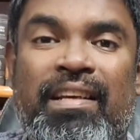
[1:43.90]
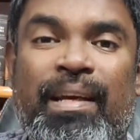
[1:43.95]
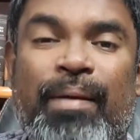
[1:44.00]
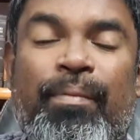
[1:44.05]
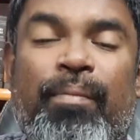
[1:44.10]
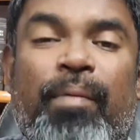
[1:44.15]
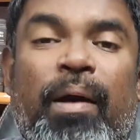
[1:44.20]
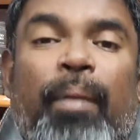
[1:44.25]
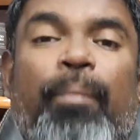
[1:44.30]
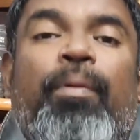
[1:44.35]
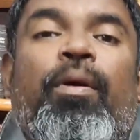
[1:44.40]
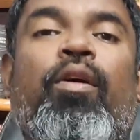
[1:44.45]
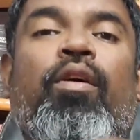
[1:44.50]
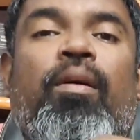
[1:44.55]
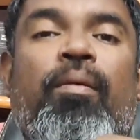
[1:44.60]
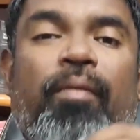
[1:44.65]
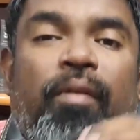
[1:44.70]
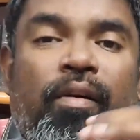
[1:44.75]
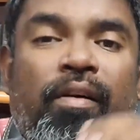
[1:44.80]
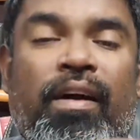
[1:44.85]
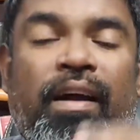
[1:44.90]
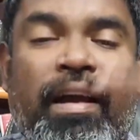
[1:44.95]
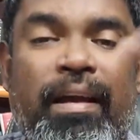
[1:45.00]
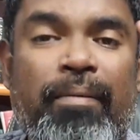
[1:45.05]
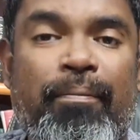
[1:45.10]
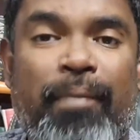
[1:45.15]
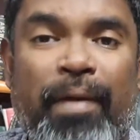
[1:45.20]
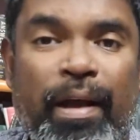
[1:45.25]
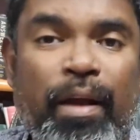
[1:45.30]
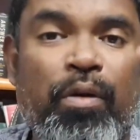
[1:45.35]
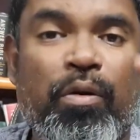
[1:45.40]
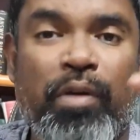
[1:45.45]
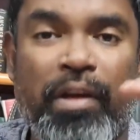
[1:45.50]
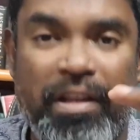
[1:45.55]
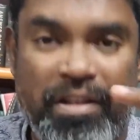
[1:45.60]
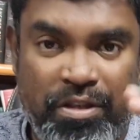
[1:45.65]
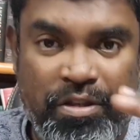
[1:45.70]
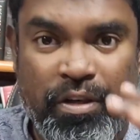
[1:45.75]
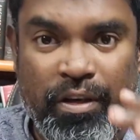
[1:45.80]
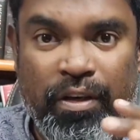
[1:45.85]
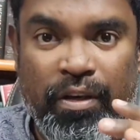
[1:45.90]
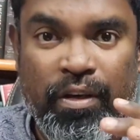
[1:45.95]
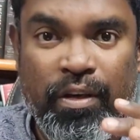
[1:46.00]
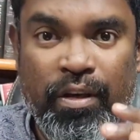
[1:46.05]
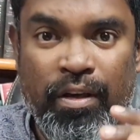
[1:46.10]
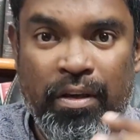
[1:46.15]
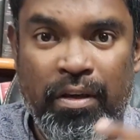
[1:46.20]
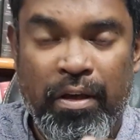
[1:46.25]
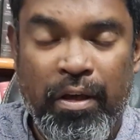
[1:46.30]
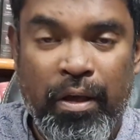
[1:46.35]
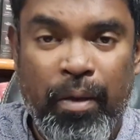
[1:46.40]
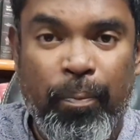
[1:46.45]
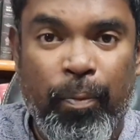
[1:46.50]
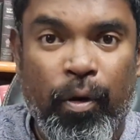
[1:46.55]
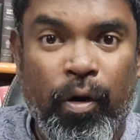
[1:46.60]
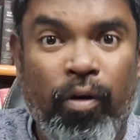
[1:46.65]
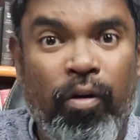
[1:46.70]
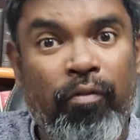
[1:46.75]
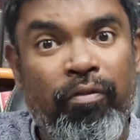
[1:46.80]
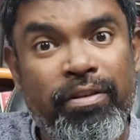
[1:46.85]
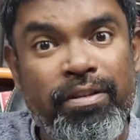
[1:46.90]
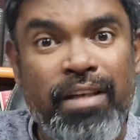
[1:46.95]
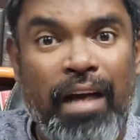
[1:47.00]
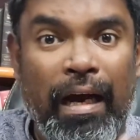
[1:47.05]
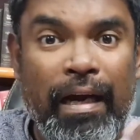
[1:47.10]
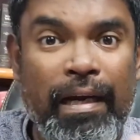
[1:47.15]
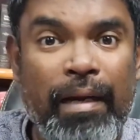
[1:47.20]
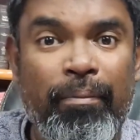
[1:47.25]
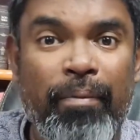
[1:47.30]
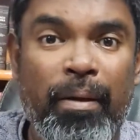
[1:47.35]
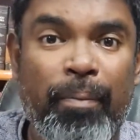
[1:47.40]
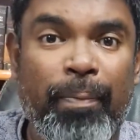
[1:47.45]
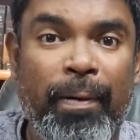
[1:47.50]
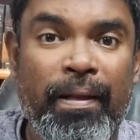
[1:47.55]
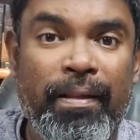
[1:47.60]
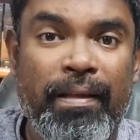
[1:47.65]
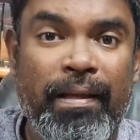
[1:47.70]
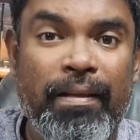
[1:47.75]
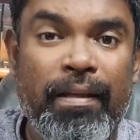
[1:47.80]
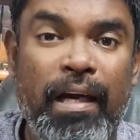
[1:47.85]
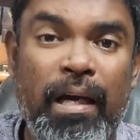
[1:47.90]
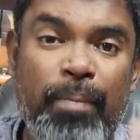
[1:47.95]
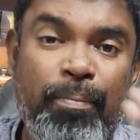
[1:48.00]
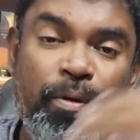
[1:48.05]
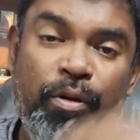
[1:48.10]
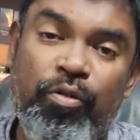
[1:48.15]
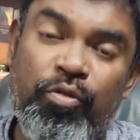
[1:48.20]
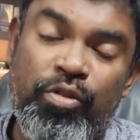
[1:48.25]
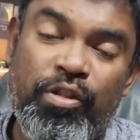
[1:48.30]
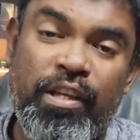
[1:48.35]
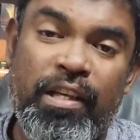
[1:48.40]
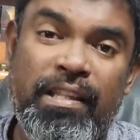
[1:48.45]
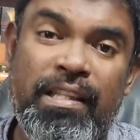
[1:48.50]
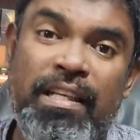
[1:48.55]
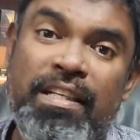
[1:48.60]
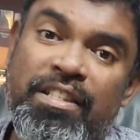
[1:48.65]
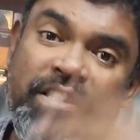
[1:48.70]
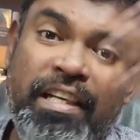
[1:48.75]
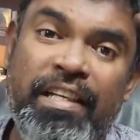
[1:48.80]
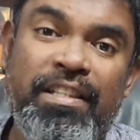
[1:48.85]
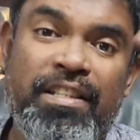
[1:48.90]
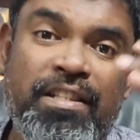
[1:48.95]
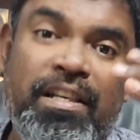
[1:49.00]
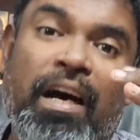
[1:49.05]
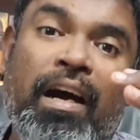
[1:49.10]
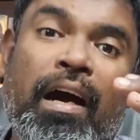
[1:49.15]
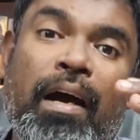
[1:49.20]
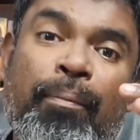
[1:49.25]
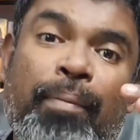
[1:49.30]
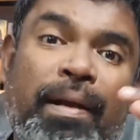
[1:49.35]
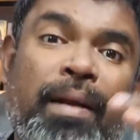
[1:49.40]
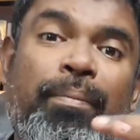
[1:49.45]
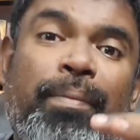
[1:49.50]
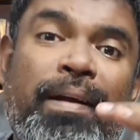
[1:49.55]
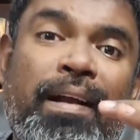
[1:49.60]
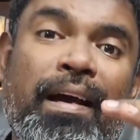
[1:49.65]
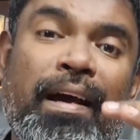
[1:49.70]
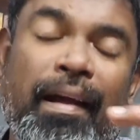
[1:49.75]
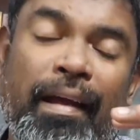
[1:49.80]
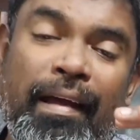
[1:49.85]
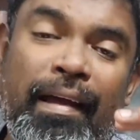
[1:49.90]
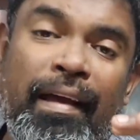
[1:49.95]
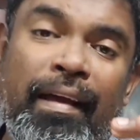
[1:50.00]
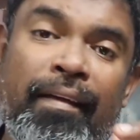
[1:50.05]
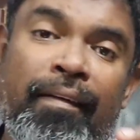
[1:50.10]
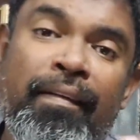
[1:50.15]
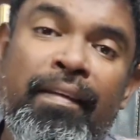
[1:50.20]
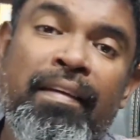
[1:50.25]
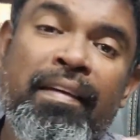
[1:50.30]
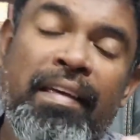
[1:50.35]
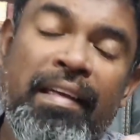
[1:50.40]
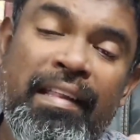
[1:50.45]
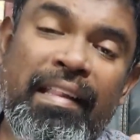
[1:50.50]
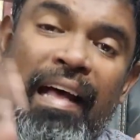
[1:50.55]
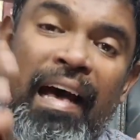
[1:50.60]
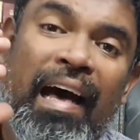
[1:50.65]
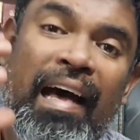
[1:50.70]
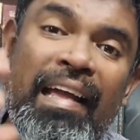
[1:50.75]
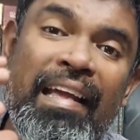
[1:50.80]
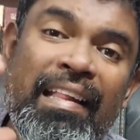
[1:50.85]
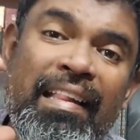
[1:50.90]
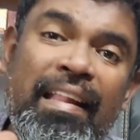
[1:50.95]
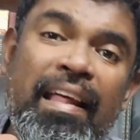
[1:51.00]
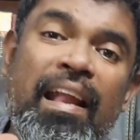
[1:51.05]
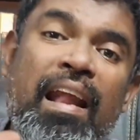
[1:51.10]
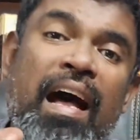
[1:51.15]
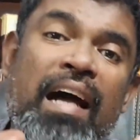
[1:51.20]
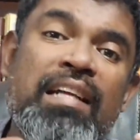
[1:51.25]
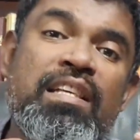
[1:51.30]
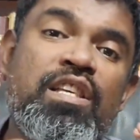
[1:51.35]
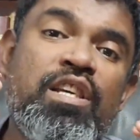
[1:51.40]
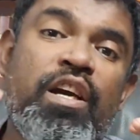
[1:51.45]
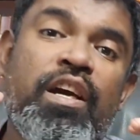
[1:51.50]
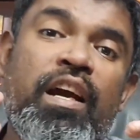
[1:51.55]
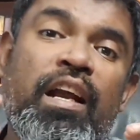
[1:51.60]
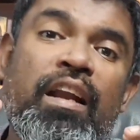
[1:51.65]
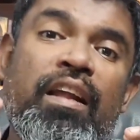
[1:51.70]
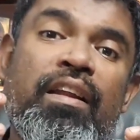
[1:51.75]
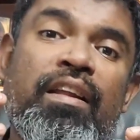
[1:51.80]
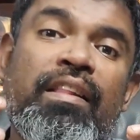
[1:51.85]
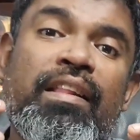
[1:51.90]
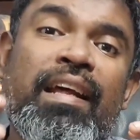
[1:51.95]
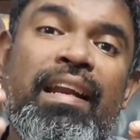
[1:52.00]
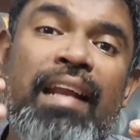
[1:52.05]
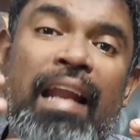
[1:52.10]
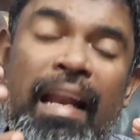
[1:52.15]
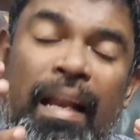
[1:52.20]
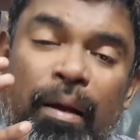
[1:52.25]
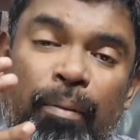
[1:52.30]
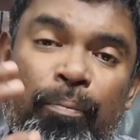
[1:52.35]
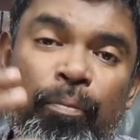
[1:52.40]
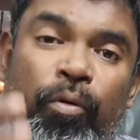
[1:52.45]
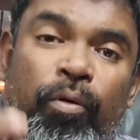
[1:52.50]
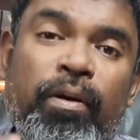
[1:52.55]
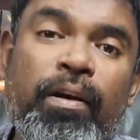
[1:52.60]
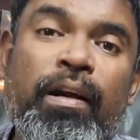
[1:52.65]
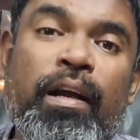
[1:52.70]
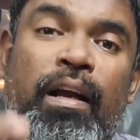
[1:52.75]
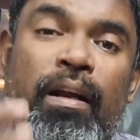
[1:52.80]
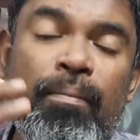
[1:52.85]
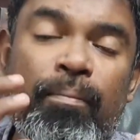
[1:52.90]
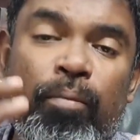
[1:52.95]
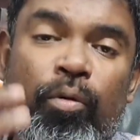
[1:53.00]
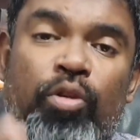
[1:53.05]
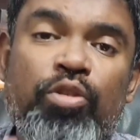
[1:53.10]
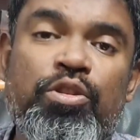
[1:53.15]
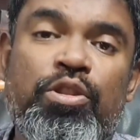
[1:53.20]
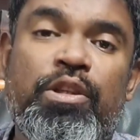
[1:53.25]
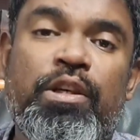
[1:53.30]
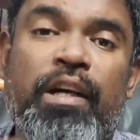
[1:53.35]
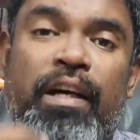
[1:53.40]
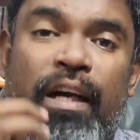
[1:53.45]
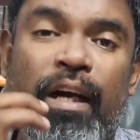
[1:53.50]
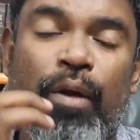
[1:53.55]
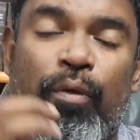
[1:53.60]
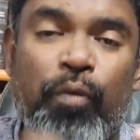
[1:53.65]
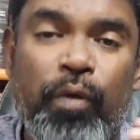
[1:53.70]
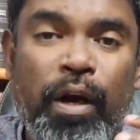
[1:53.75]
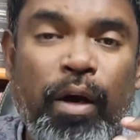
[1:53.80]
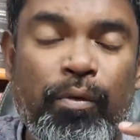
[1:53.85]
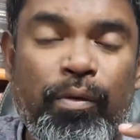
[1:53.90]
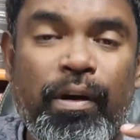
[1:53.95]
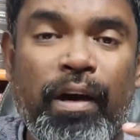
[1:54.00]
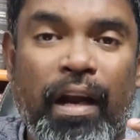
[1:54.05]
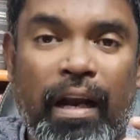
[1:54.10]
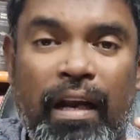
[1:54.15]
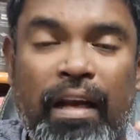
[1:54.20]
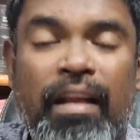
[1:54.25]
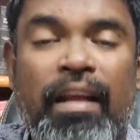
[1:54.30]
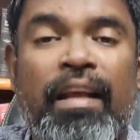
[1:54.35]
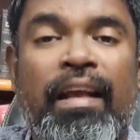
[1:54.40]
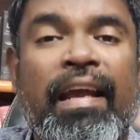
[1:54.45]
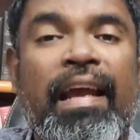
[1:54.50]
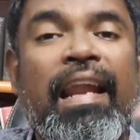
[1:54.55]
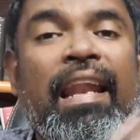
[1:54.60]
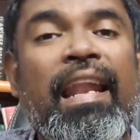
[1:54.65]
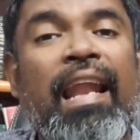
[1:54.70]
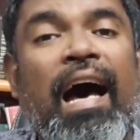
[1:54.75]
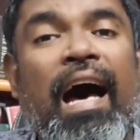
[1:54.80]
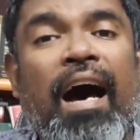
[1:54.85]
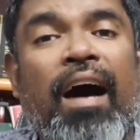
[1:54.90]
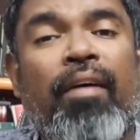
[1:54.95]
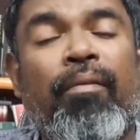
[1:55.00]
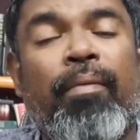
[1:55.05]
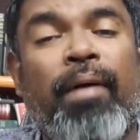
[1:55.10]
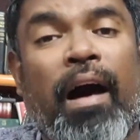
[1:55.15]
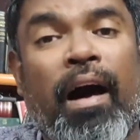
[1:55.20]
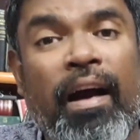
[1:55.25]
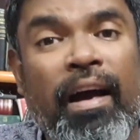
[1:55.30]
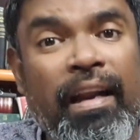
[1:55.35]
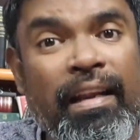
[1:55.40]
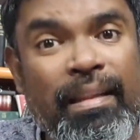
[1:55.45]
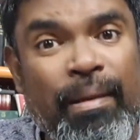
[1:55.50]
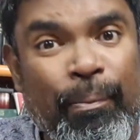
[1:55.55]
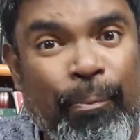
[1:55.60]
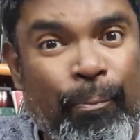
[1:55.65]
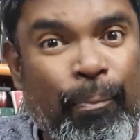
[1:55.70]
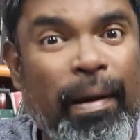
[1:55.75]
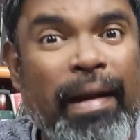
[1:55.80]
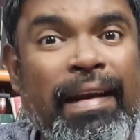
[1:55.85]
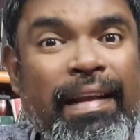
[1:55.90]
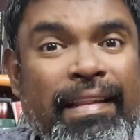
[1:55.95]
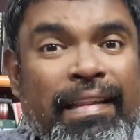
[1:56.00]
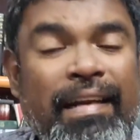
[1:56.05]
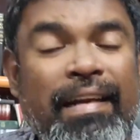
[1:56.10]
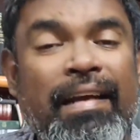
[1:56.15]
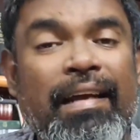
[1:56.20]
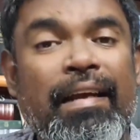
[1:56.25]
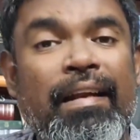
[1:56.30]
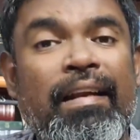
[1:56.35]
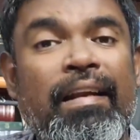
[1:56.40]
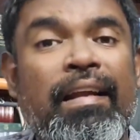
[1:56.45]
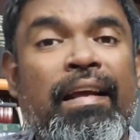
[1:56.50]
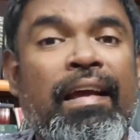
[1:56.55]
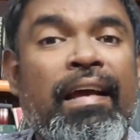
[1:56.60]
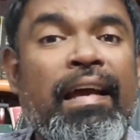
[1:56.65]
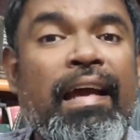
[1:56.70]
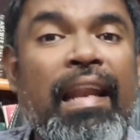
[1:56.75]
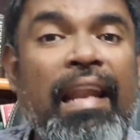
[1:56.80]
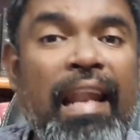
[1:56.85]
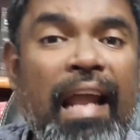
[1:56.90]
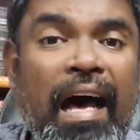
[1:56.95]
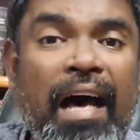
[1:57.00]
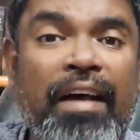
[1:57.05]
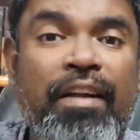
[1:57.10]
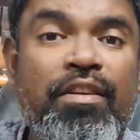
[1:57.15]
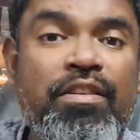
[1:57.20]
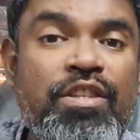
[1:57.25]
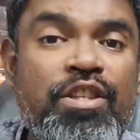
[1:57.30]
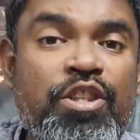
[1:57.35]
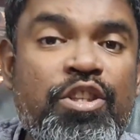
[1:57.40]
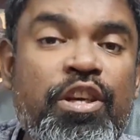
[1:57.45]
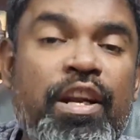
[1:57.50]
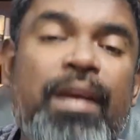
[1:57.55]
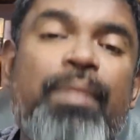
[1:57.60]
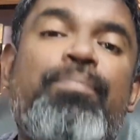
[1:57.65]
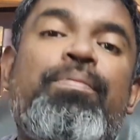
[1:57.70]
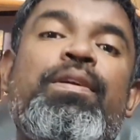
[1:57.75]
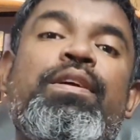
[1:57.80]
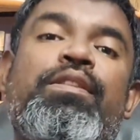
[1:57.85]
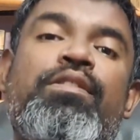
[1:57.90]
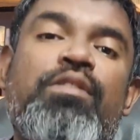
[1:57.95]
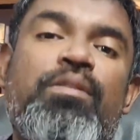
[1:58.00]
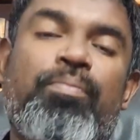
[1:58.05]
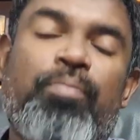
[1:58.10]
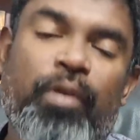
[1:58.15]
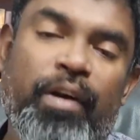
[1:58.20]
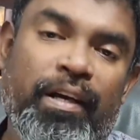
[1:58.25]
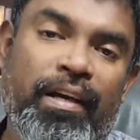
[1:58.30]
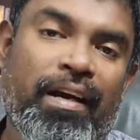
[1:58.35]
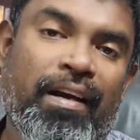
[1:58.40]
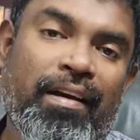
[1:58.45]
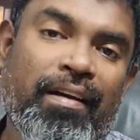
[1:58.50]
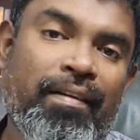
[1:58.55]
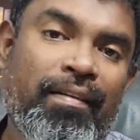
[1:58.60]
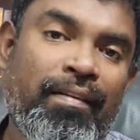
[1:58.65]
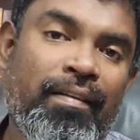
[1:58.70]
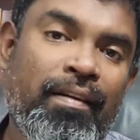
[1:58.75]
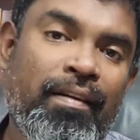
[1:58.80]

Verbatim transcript: இப்போ மறுபடியும் அவங்க அவங்க கை மேலோங்கிச்சு இப்போ அவங்க ஃபஸ்ட்டு அடிமைப்படுத்தியிருந்தாங்க இப்போ யுத்தத்தில் ஜெயிச்சிட்டாங்க இப்போ என்ன பண்ணாங்க இந்த ஐந்து ராஜ்யங்கள் இருந்த நல்ல பொருட்கள் போஜனங்கள் உணவுகள் எல்லா அங்கே இருந்த மனிதர்கள் எல்லாரையும் சிறை பிடித்துட்டு போயிட்டாங்க